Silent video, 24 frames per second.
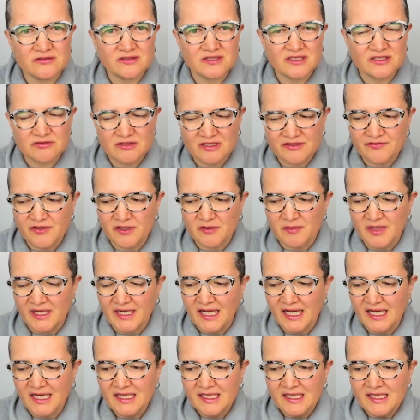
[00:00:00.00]
Es una
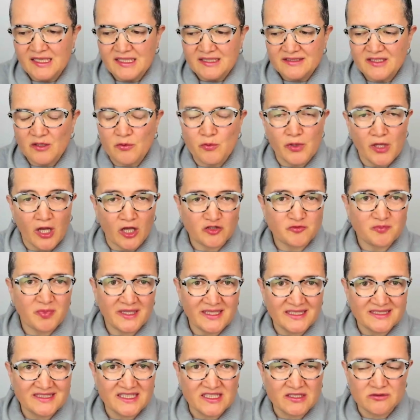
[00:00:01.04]
enfermera de cuidados
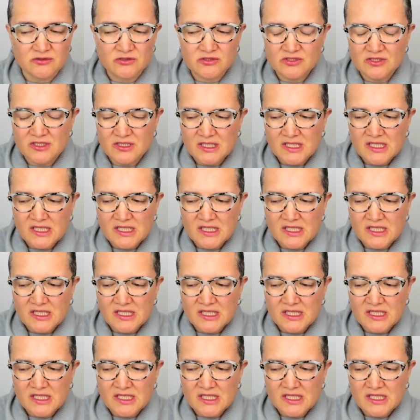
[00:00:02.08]
paliativos